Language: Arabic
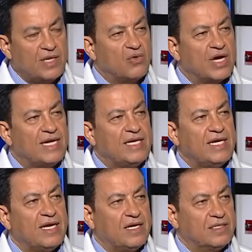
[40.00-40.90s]
انه
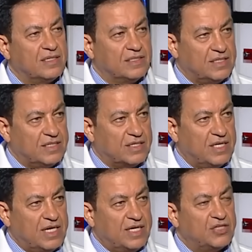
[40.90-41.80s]
خليني انا انتظر
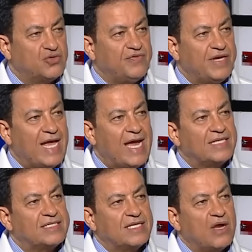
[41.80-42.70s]
لشوف الى
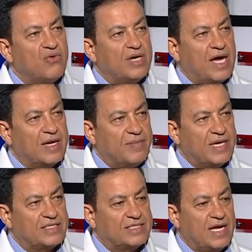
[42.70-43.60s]
اين ستؤول حرب
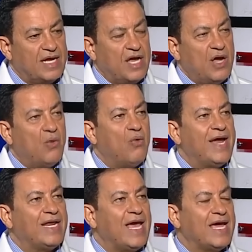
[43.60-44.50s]
غزه
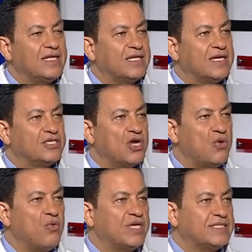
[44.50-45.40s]
والى اي درجه
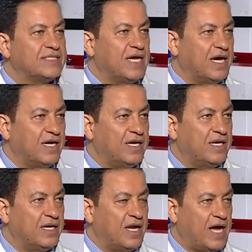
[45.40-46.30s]
اوسع
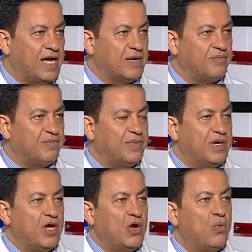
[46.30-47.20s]
الحرب
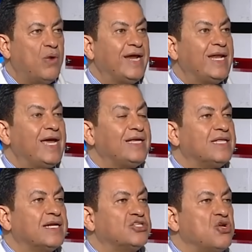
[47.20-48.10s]
والى اي
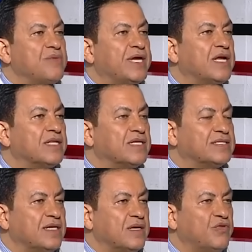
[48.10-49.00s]
درجه يمكن ان
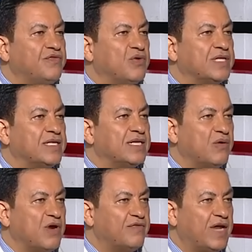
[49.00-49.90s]
تصل المفاوضات
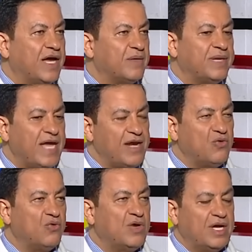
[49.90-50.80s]
الى وقف الحرب
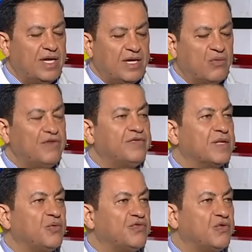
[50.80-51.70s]
لانه لو
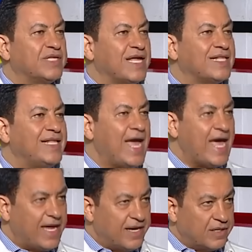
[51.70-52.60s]
وقفت المفاوضات
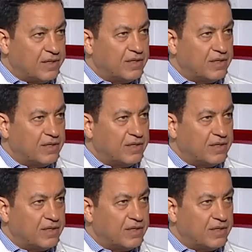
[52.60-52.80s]
الان